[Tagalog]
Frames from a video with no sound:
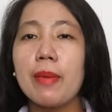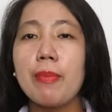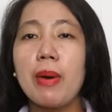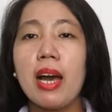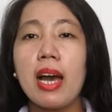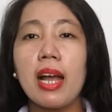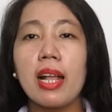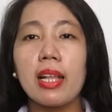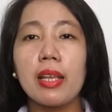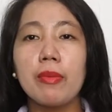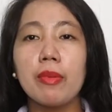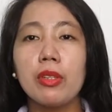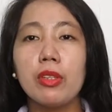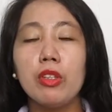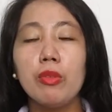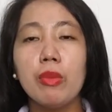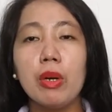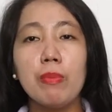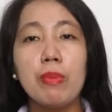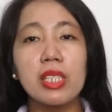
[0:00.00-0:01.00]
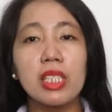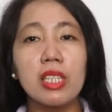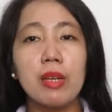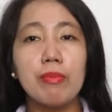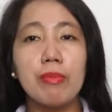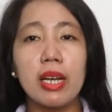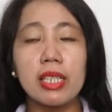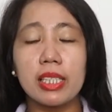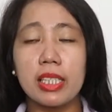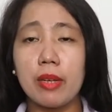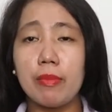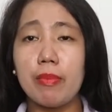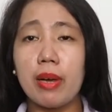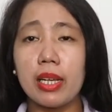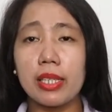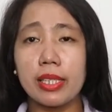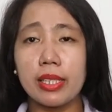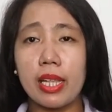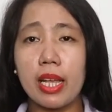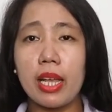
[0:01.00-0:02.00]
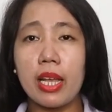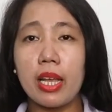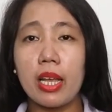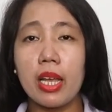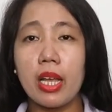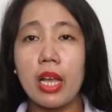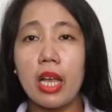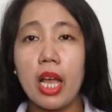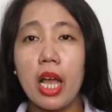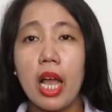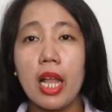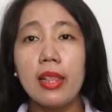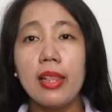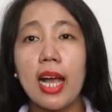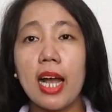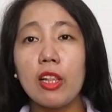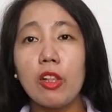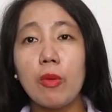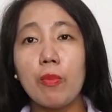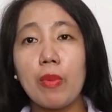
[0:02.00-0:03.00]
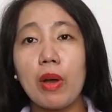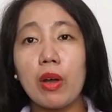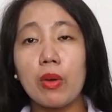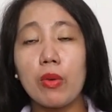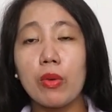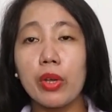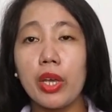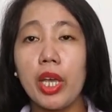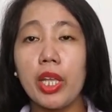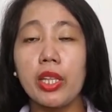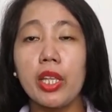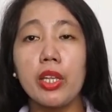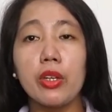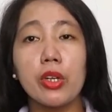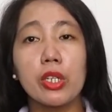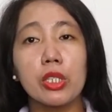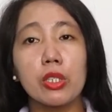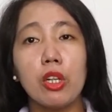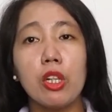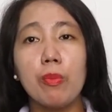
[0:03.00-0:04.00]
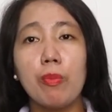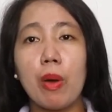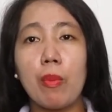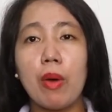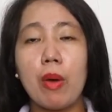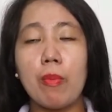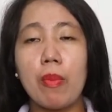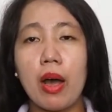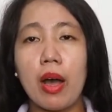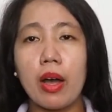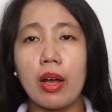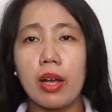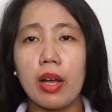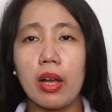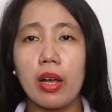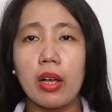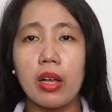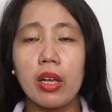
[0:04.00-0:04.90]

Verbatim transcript: ba maaaring lumabas ng basta-basta, lalo pa kung 18 years old pababa ka.